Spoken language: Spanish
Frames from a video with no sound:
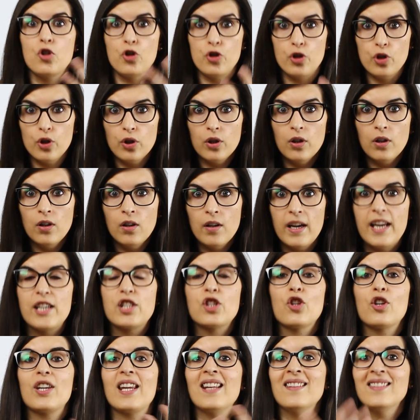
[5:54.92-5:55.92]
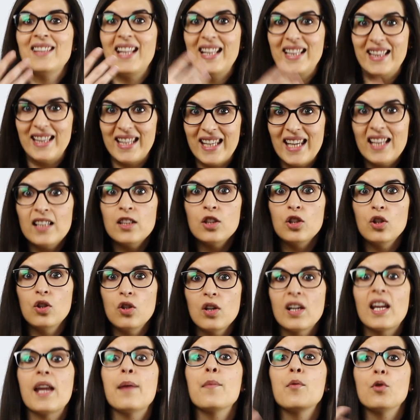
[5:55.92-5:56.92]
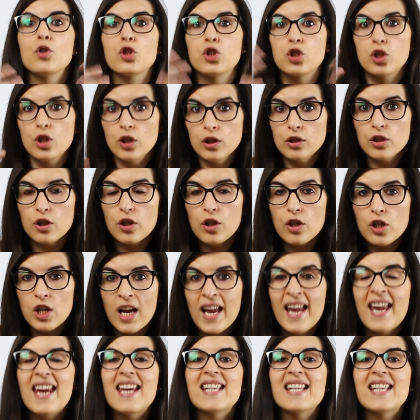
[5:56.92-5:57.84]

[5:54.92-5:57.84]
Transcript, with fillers: Yo estoy entendiendo que vosotros